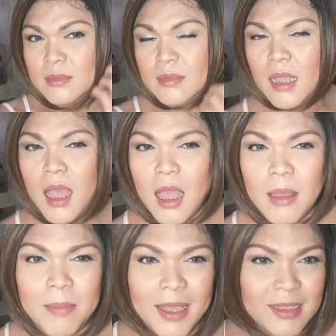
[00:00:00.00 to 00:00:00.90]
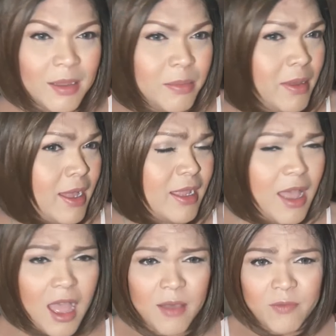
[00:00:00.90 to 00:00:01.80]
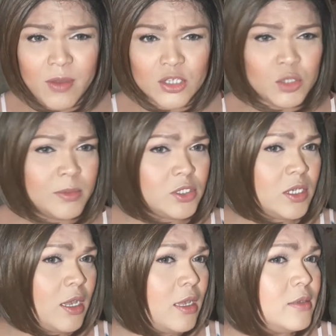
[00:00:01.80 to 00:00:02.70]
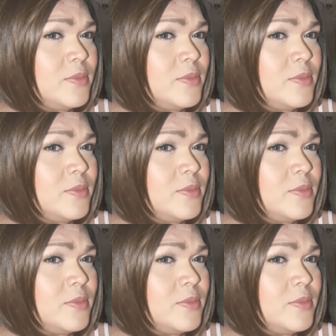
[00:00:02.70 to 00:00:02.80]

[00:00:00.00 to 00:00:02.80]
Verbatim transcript: Nakakabata pa. Nakaka-fresh ba siya?